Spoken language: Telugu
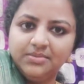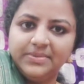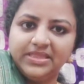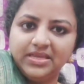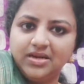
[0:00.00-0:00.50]

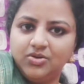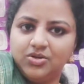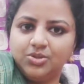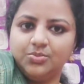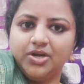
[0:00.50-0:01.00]
పెద్దగా
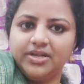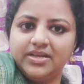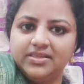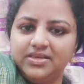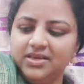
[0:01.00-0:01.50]
ఉంటుంది బార్డర్
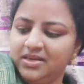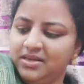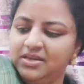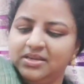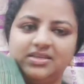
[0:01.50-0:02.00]
అయితే
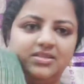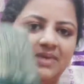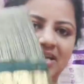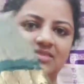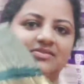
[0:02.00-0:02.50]
ఇది
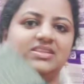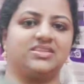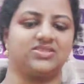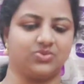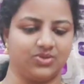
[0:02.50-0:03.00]
మా అత్త వాళ్ళు
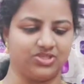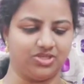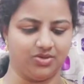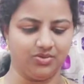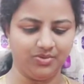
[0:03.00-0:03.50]
తీసుకొని వచ్చారు